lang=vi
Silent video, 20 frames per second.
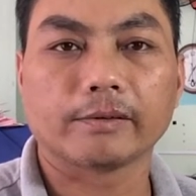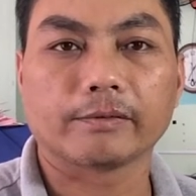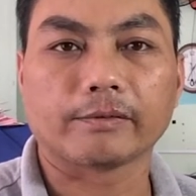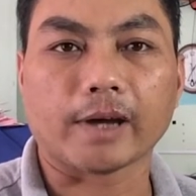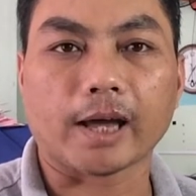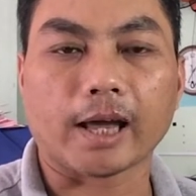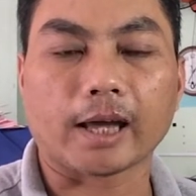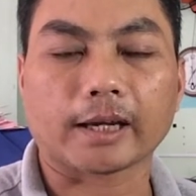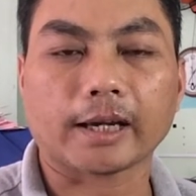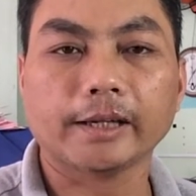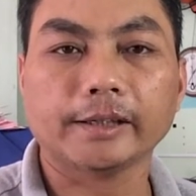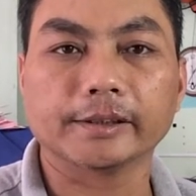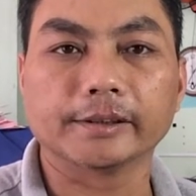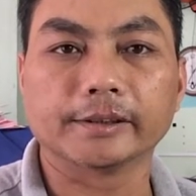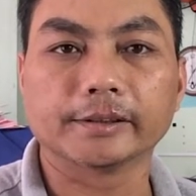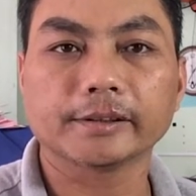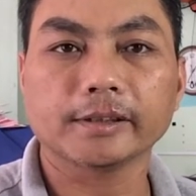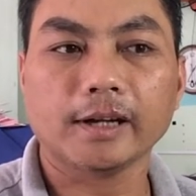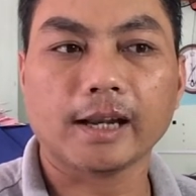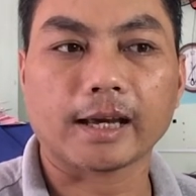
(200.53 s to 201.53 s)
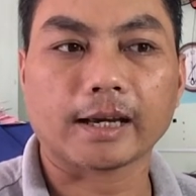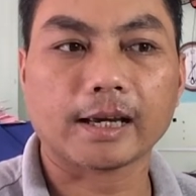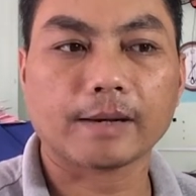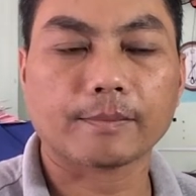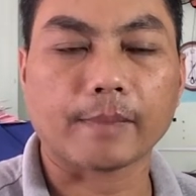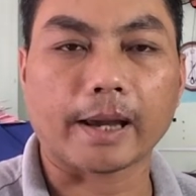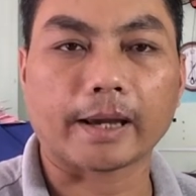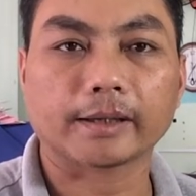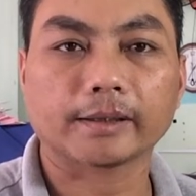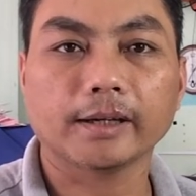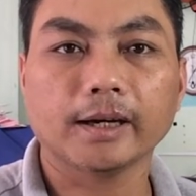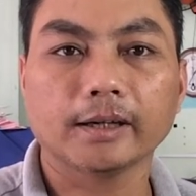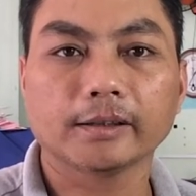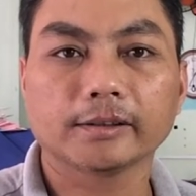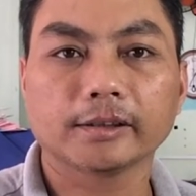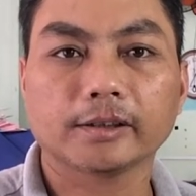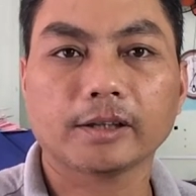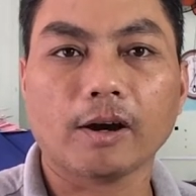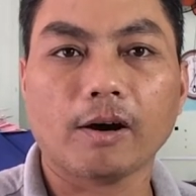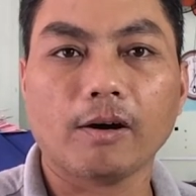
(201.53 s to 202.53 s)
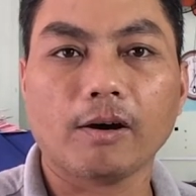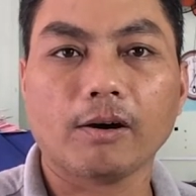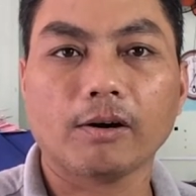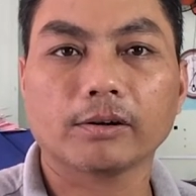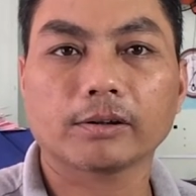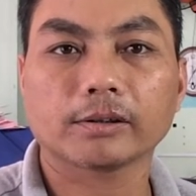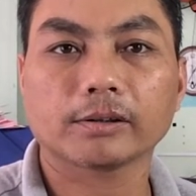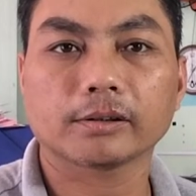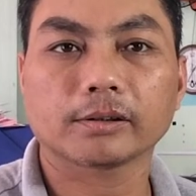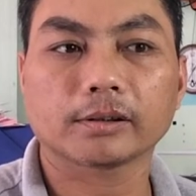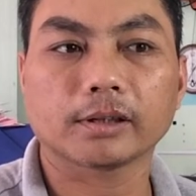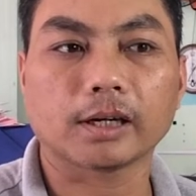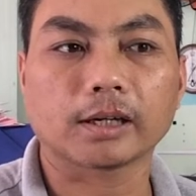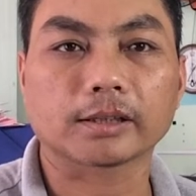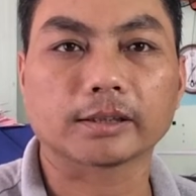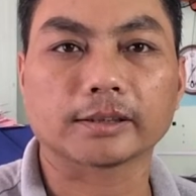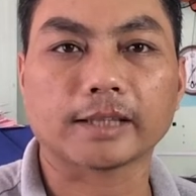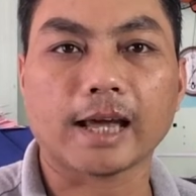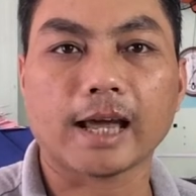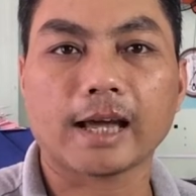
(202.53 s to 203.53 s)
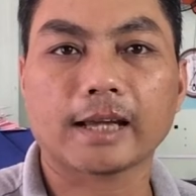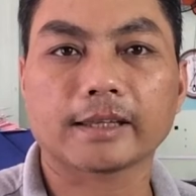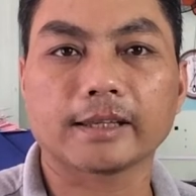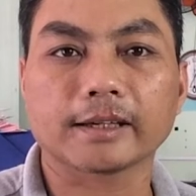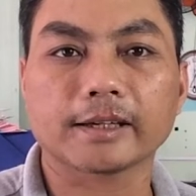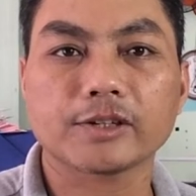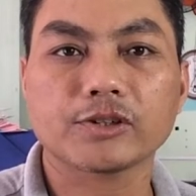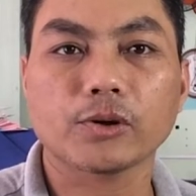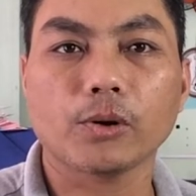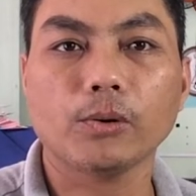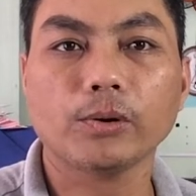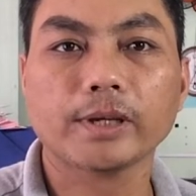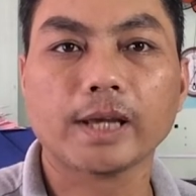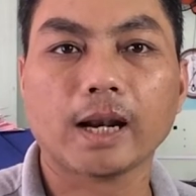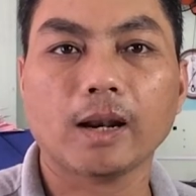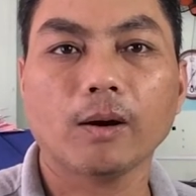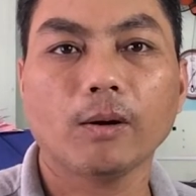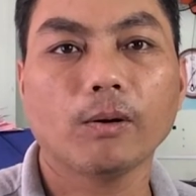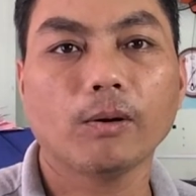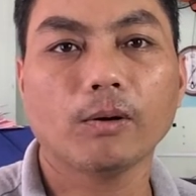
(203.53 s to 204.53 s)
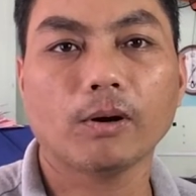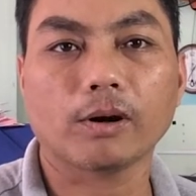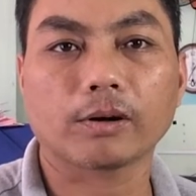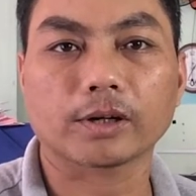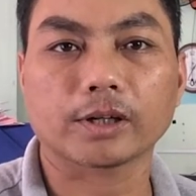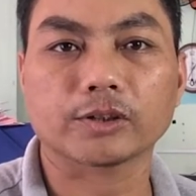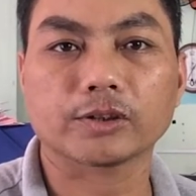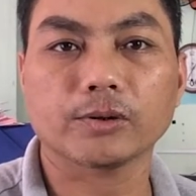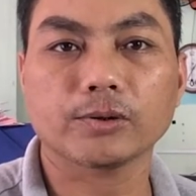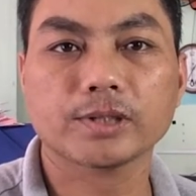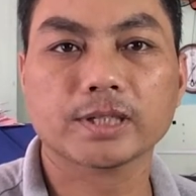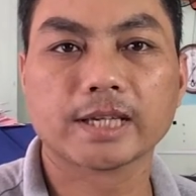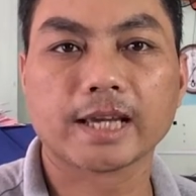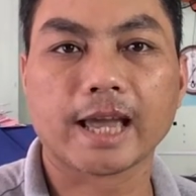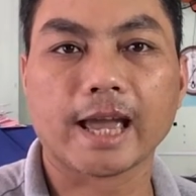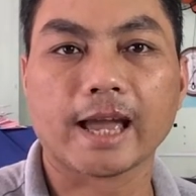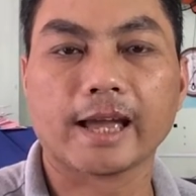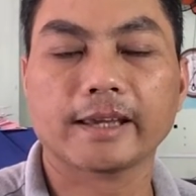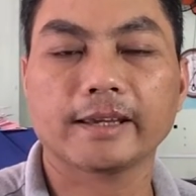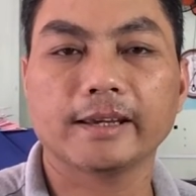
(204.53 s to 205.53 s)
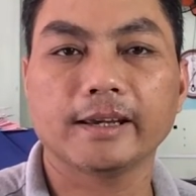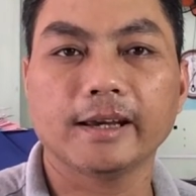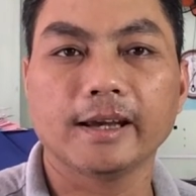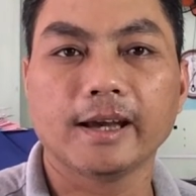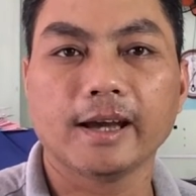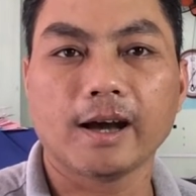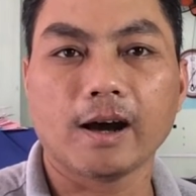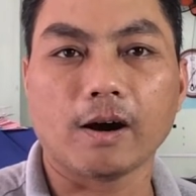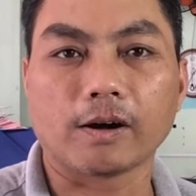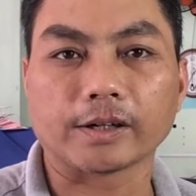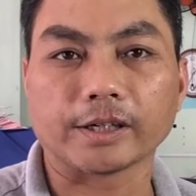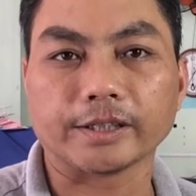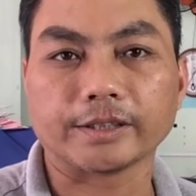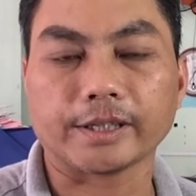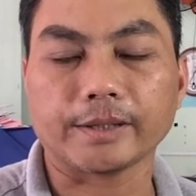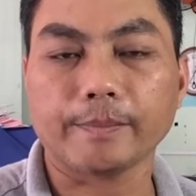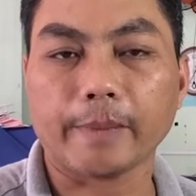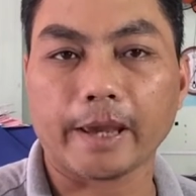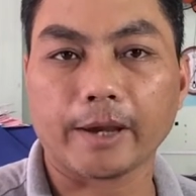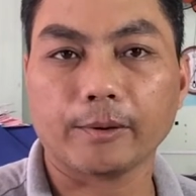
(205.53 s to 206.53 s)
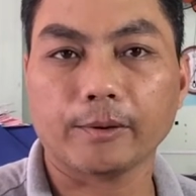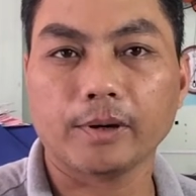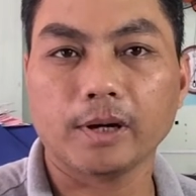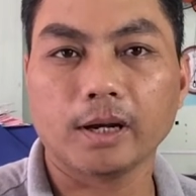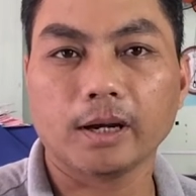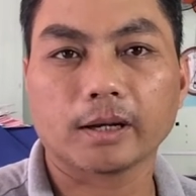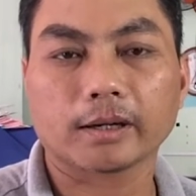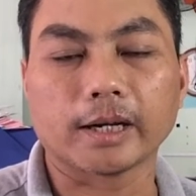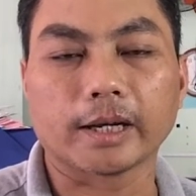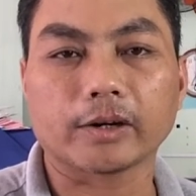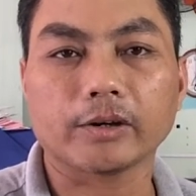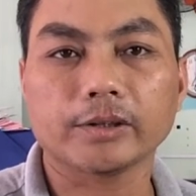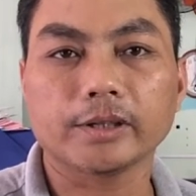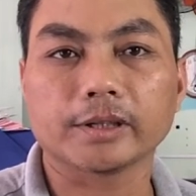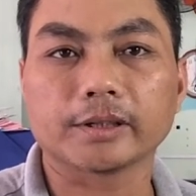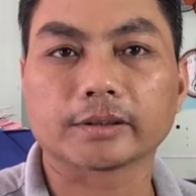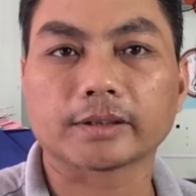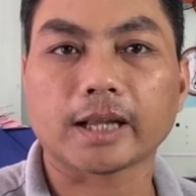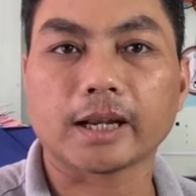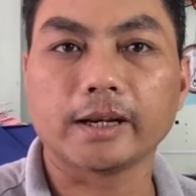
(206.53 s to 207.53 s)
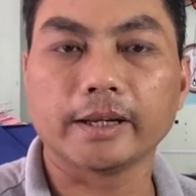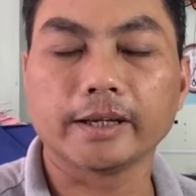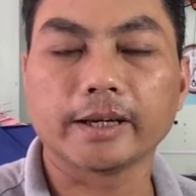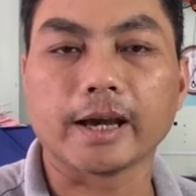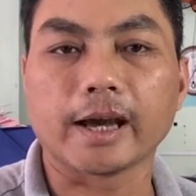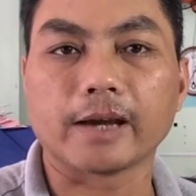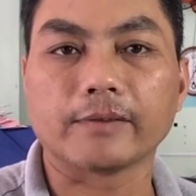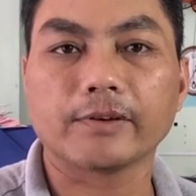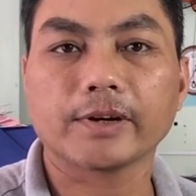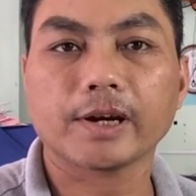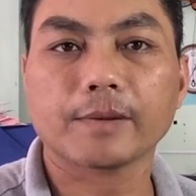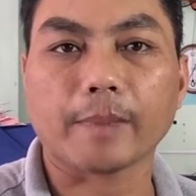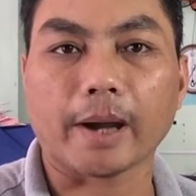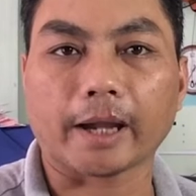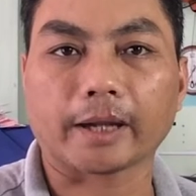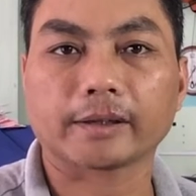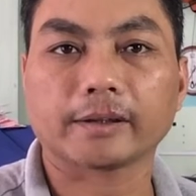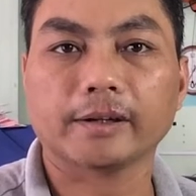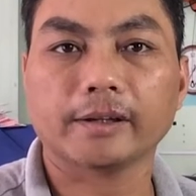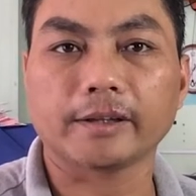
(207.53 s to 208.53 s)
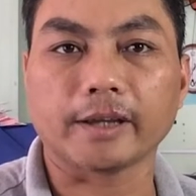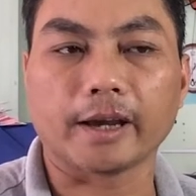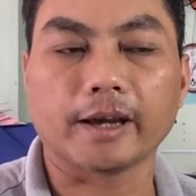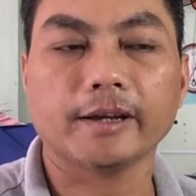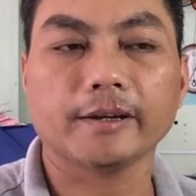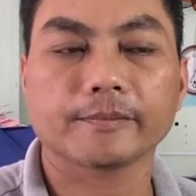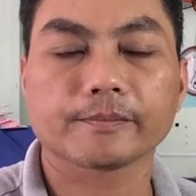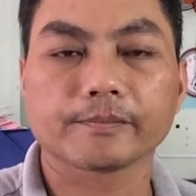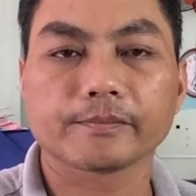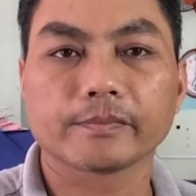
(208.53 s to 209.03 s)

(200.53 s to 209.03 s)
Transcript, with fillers: và cái nữa đó là các bạn nên cho ờ, người ta những cái số Zalo hoặc là số Skype hoặc địa chỉ mail để có gì người ta liên hệ với các bạn cho nó dễ